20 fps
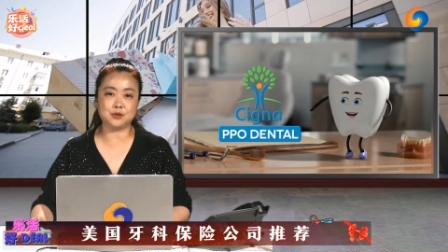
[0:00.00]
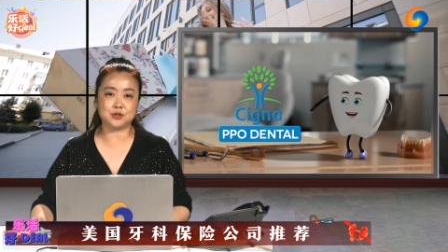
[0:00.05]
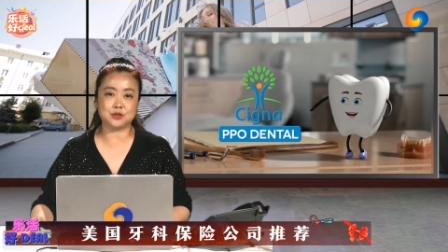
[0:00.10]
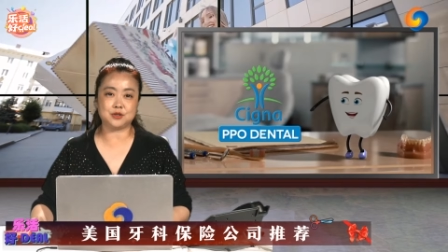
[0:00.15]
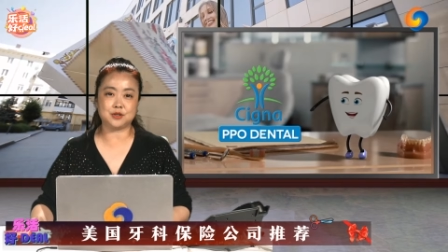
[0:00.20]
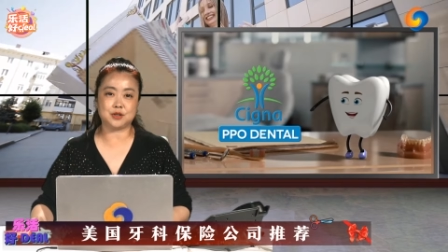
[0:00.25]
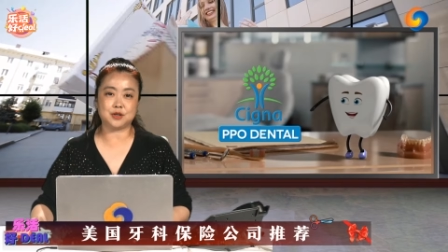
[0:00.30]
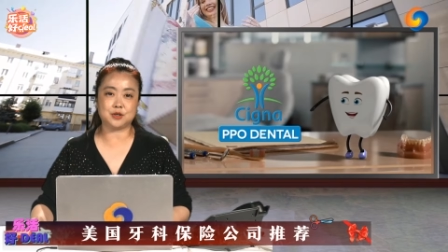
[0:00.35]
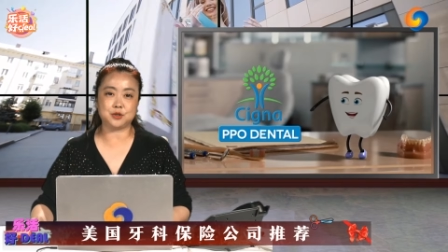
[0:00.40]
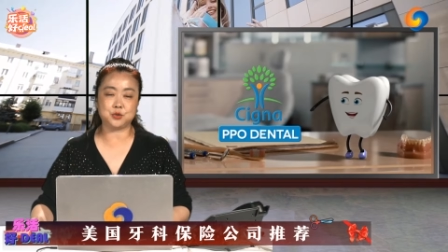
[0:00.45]
值
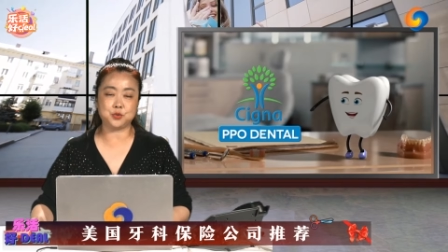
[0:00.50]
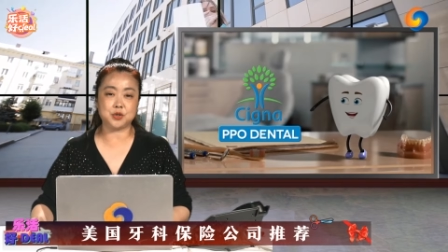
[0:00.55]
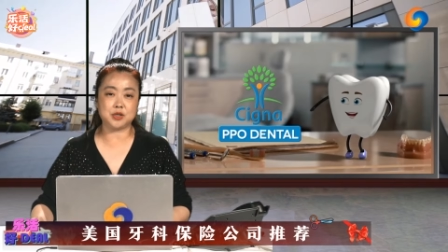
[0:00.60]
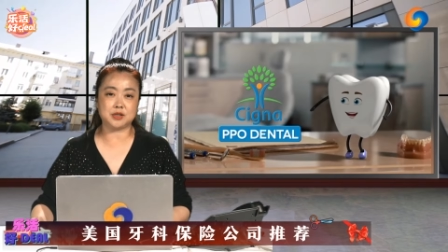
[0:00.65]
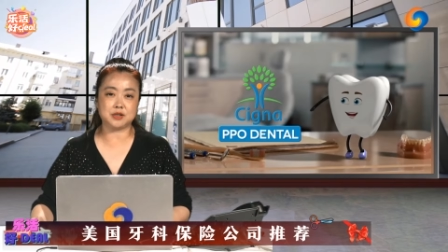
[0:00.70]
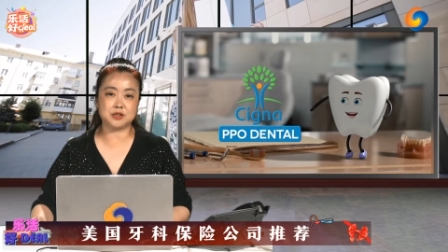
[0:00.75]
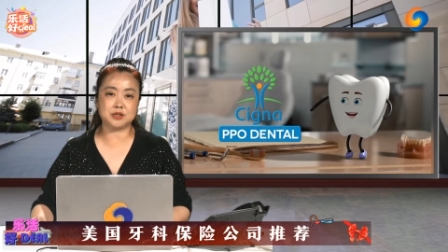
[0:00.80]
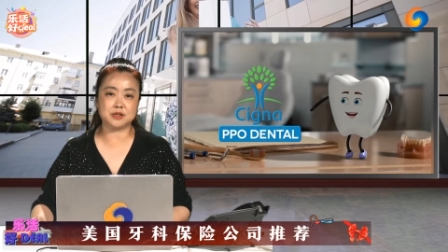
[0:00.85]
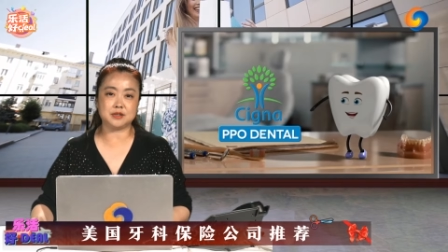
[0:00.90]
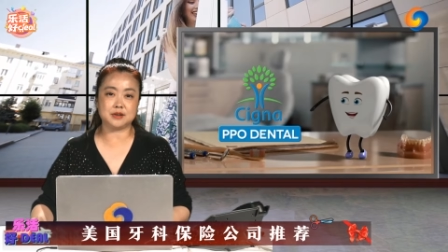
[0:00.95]
得注意
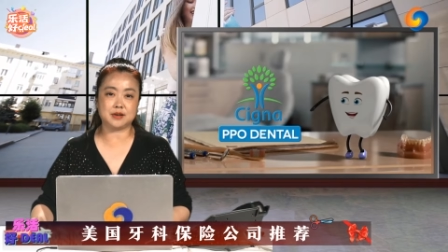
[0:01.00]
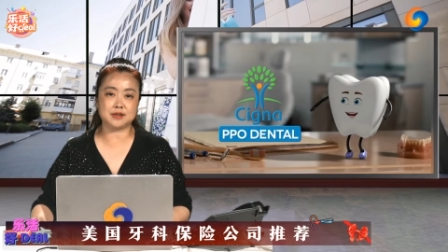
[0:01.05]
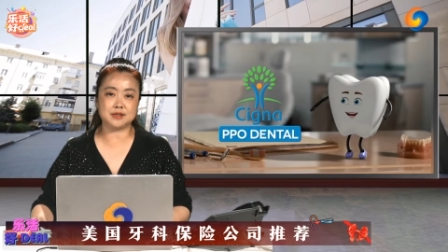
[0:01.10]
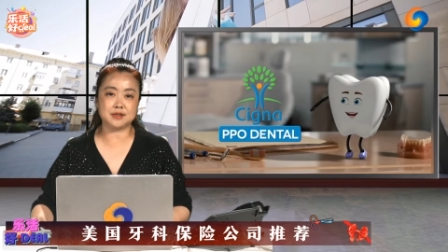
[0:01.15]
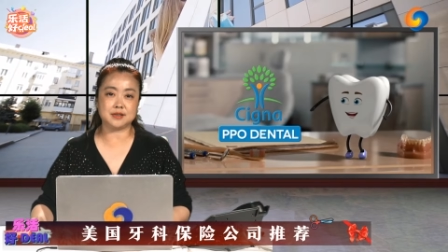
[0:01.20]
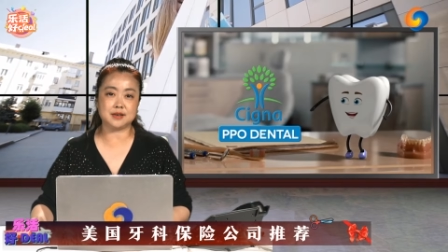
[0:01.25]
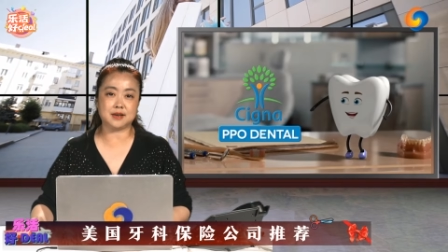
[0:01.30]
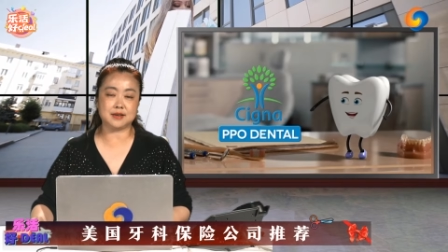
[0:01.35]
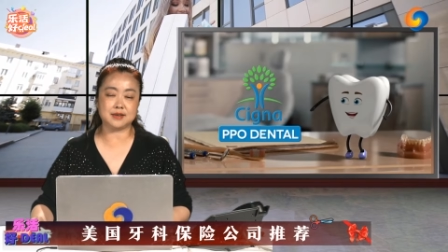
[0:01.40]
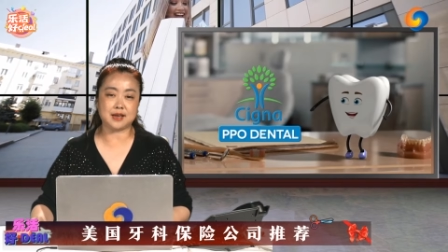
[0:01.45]
的是
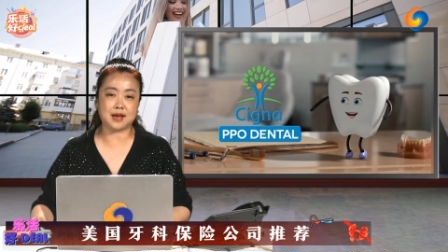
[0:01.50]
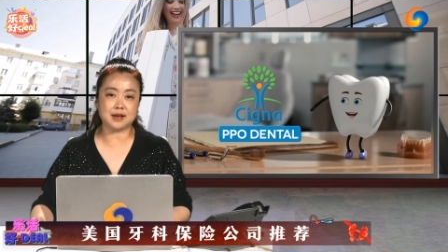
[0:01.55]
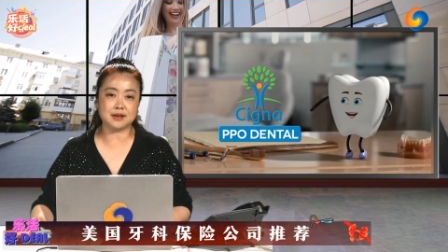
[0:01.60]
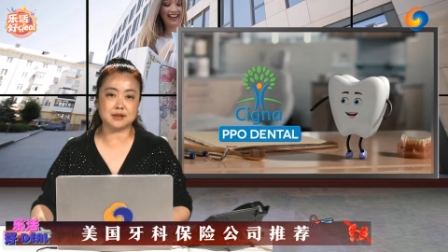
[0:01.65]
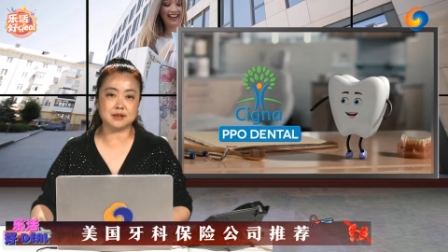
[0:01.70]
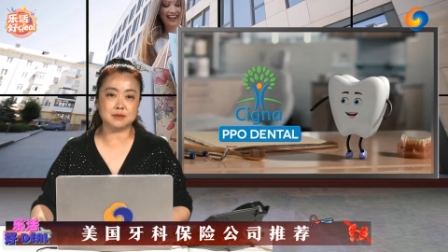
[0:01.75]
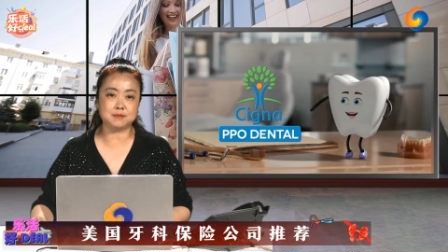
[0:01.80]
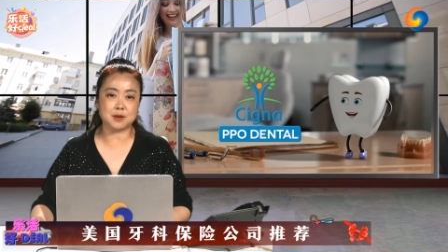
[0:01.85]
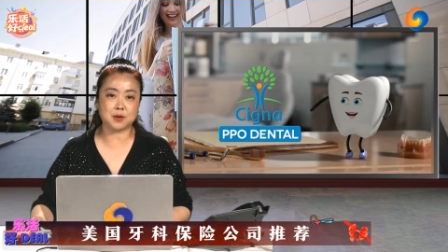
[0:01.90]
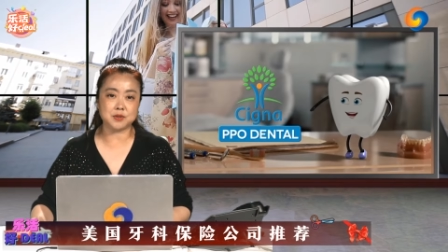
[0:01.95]
呢，CNA 牙
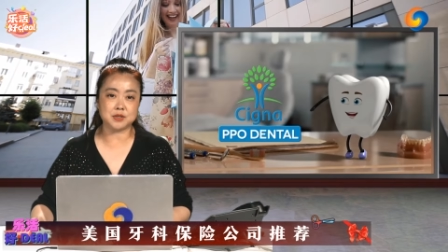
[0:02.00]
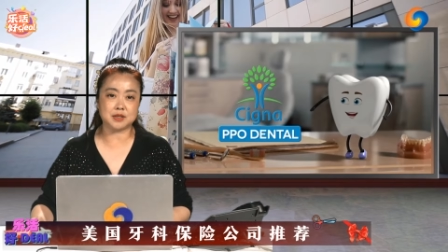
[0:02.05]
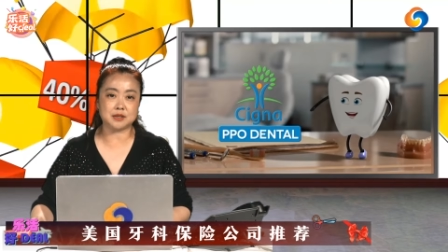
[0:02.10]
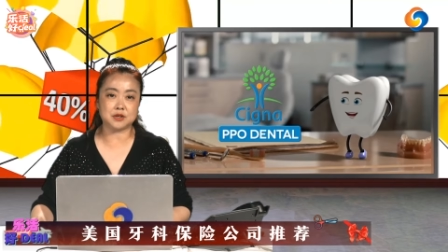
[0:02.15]
科保险